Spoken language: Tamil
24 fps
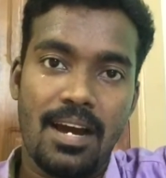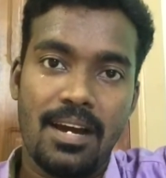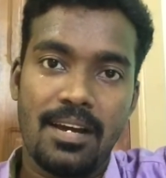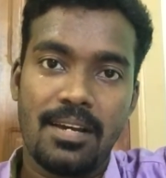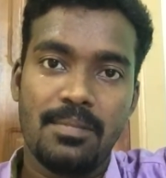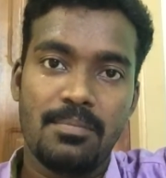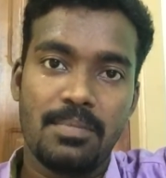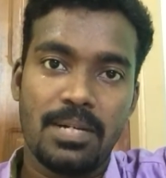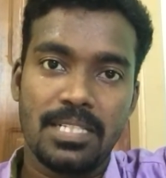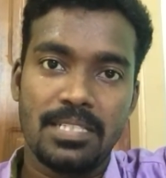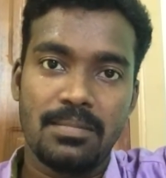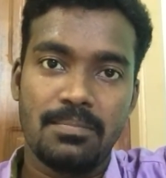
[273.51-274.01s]

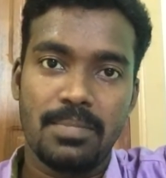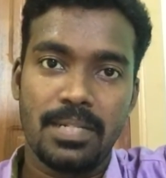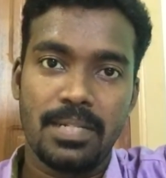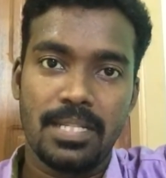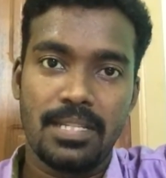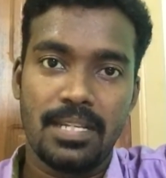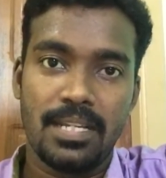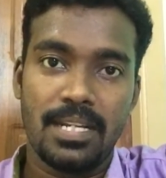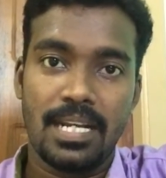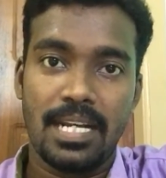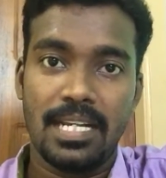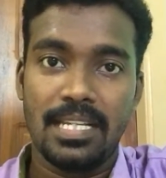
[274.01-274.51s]
ஆறு மாதம்
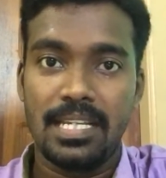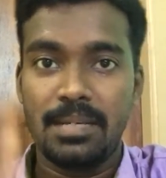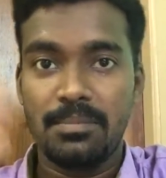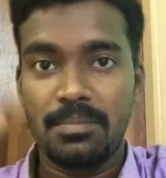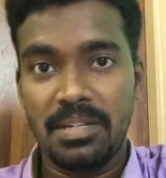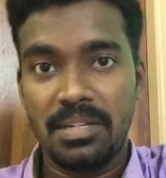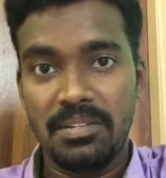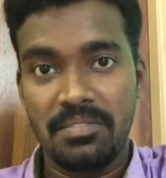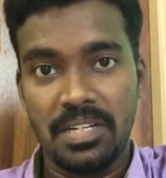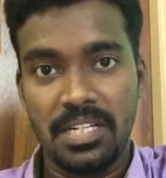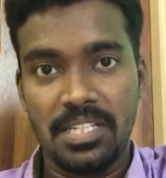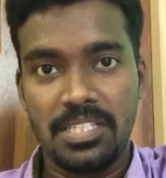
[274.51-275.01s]
பார்த்தீங்கன்னா
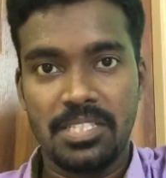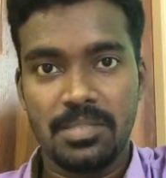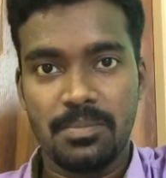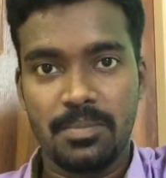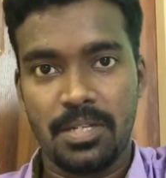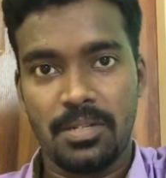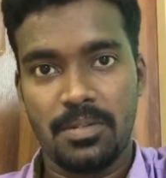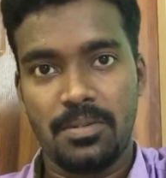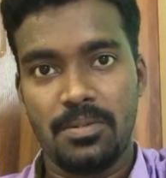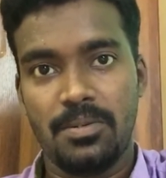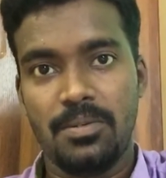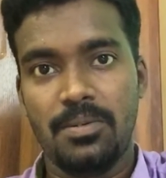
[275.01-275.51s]
அதிகமாக
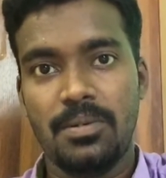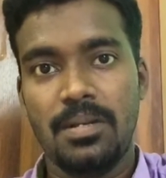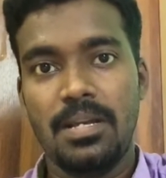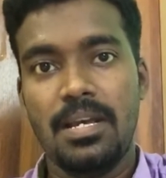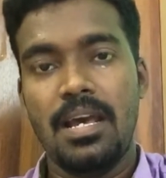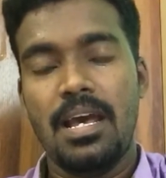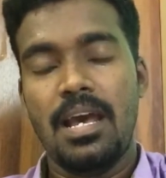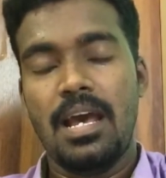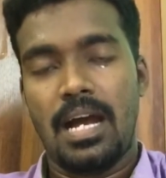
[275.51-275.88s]
வெளிச்சமாக இருக்கும்